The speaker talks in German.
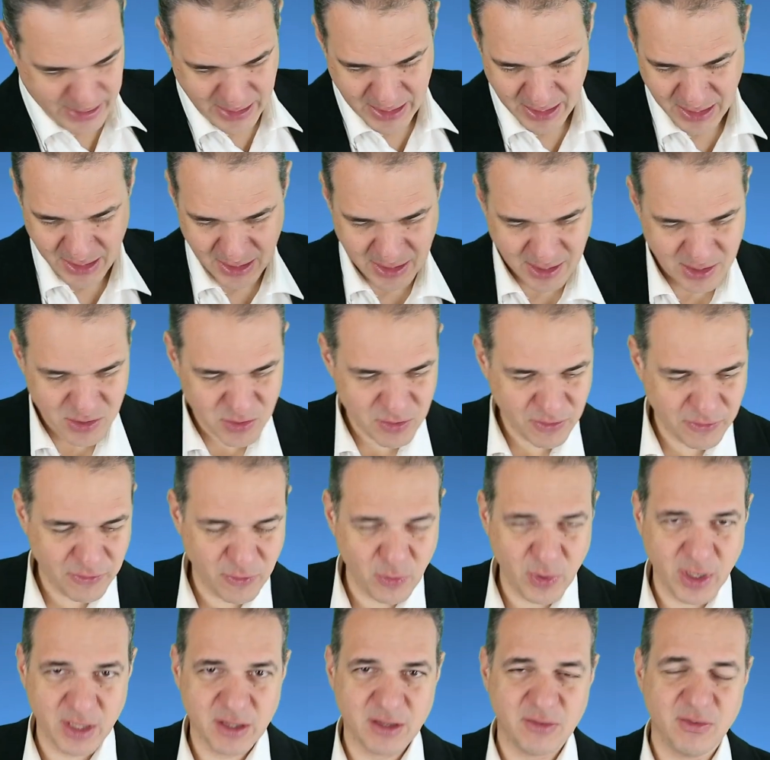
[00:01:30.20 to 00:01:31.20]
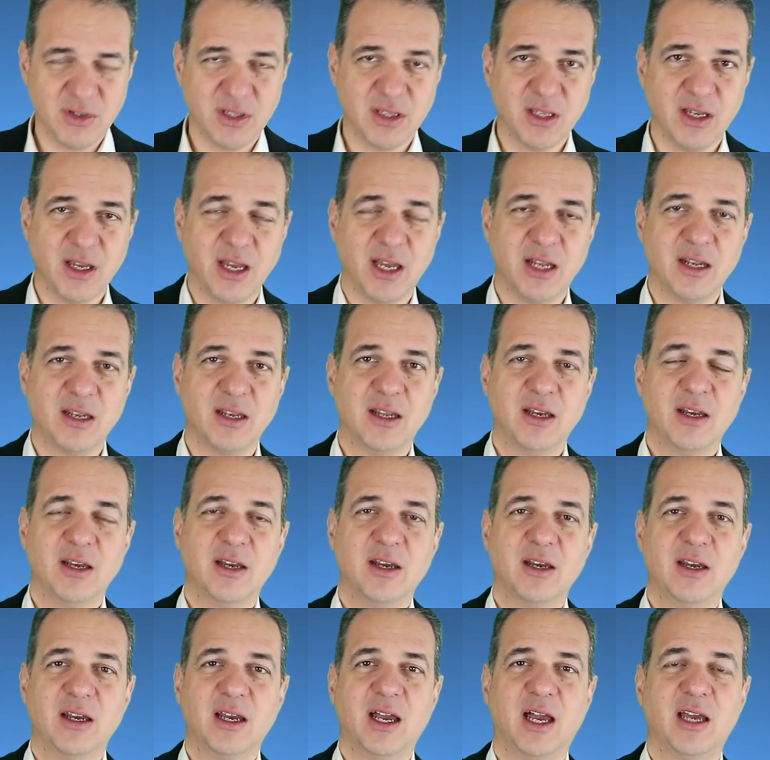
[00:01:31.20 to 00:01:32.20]
bricht da sofort wieder ein,
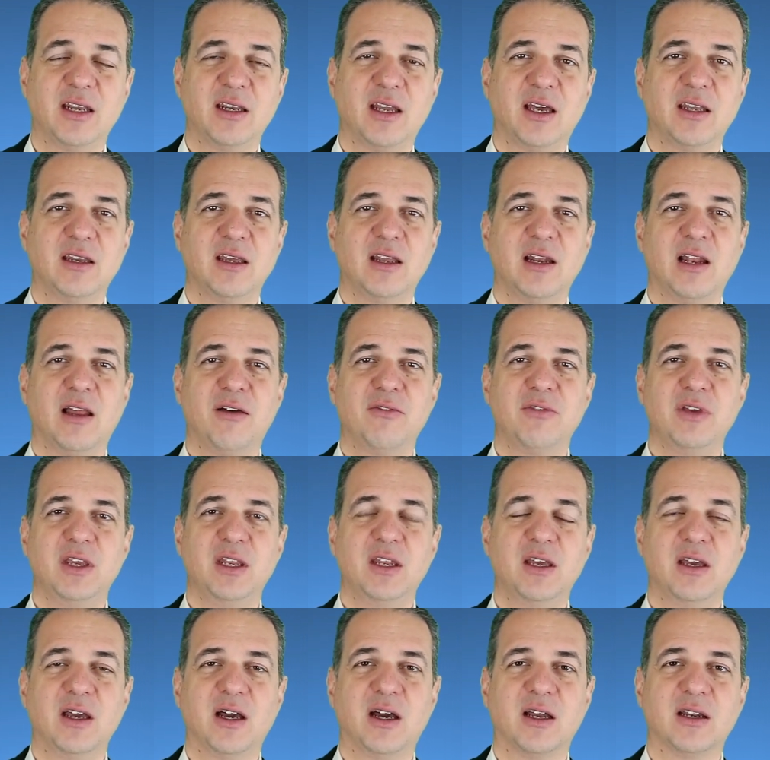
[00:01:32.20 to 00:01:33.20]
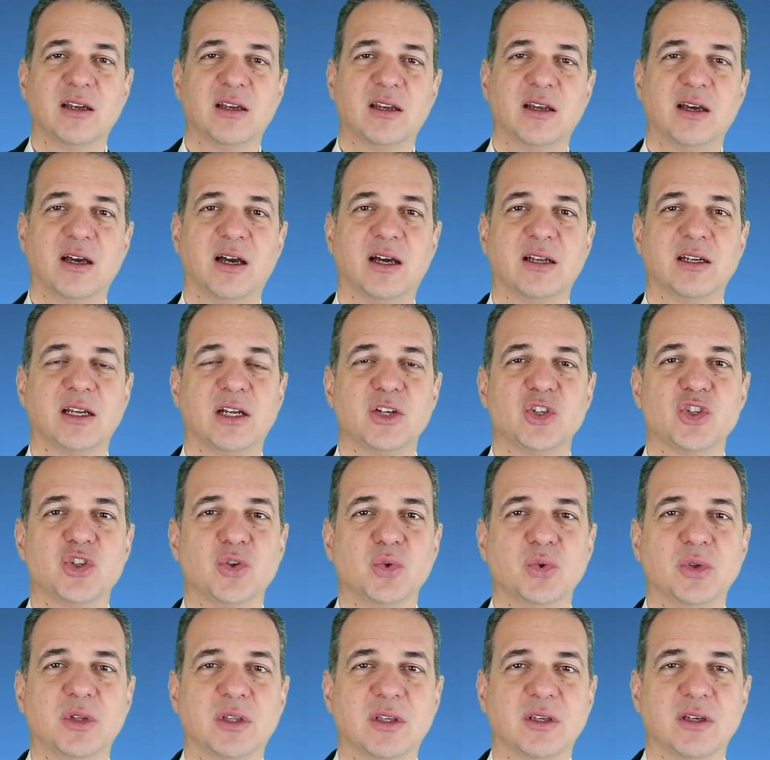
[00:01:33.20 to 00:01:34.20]
ein, eine Lawine an, an, an
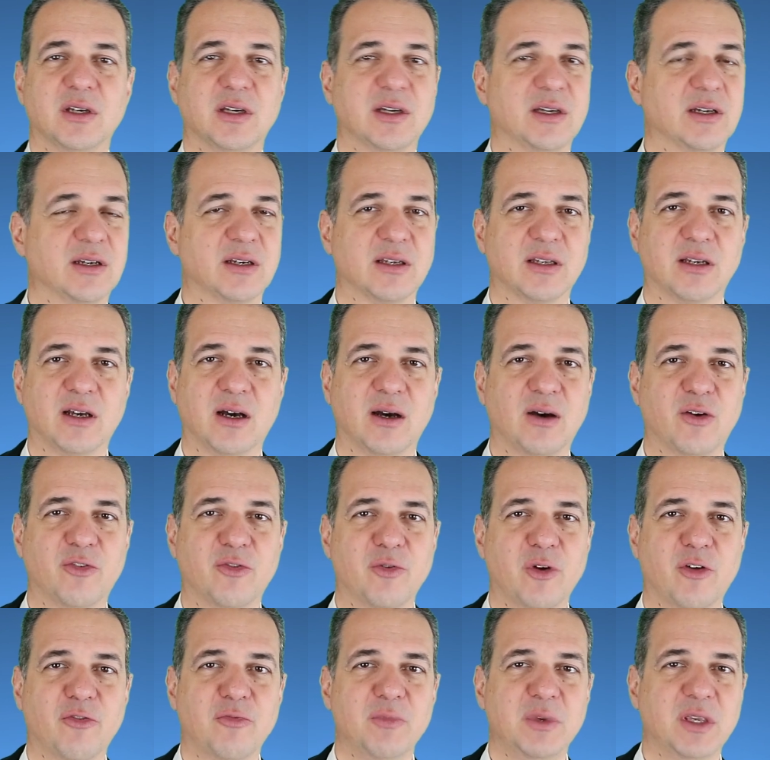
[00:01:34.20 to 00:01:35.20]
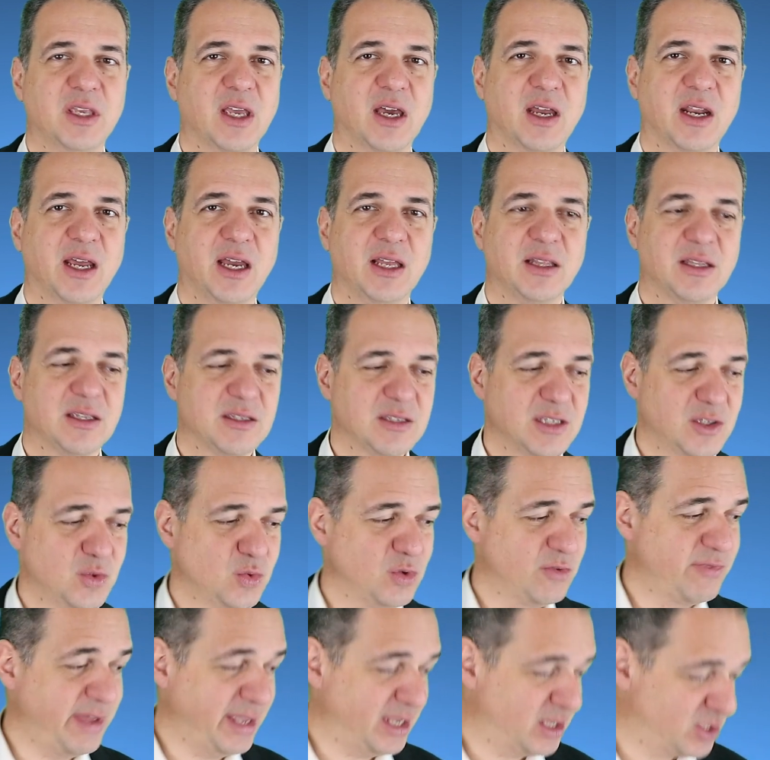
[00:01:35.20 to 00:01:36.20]
Schutt äh, auf, auf mich herein, dass ich
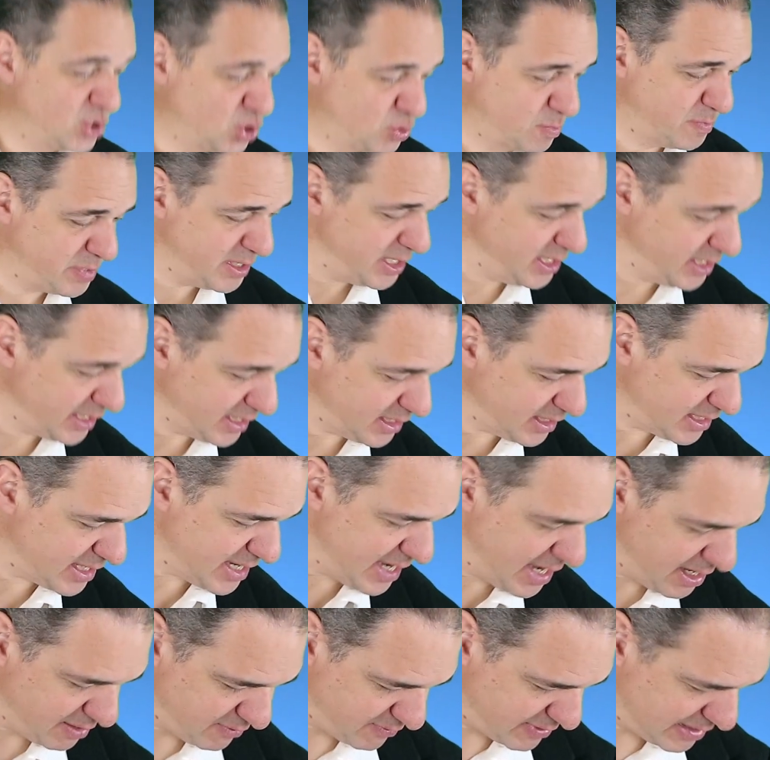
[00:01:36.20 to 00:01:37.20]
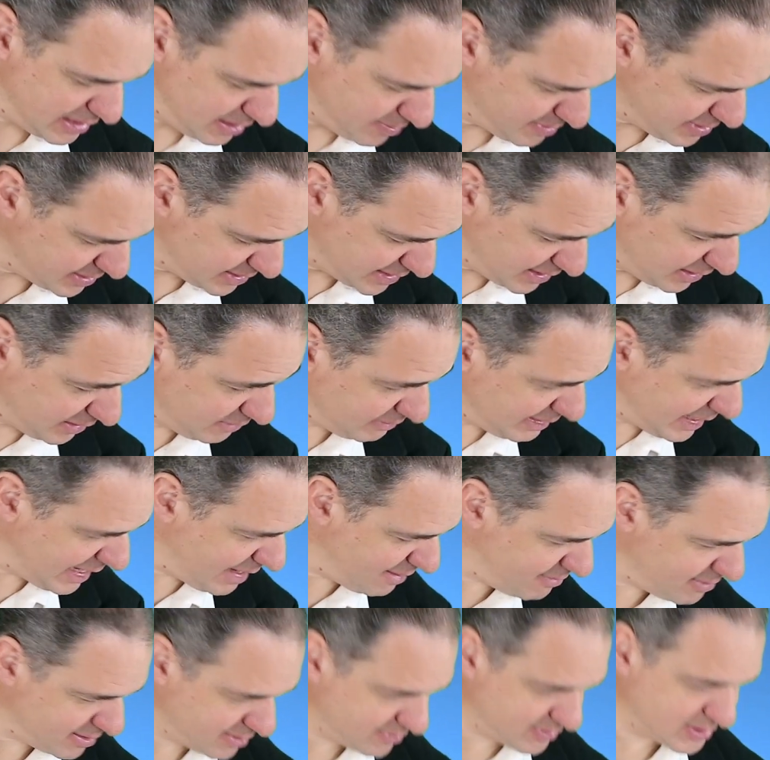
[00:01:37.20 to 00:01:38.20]
nur wegspringen kann, weil ich mir denke,
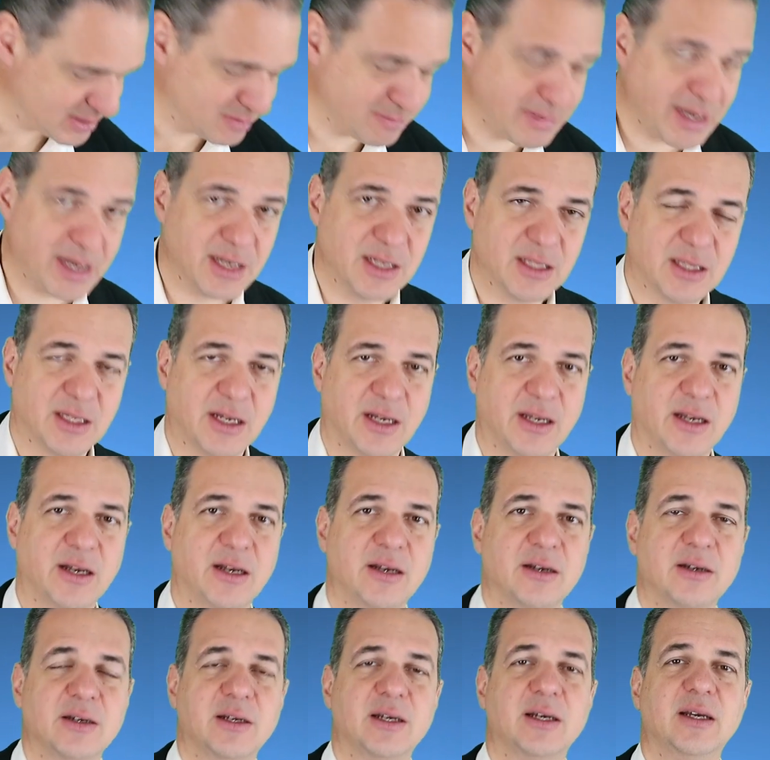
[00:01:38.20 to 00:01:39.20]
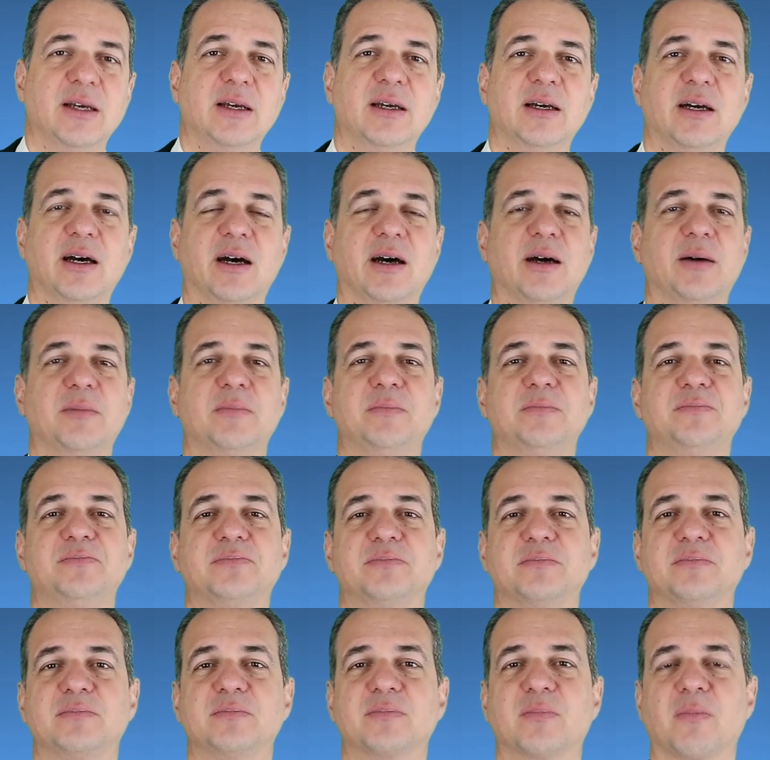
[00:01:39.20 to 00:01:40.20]
wow, was mache ich da, ja? Ähm,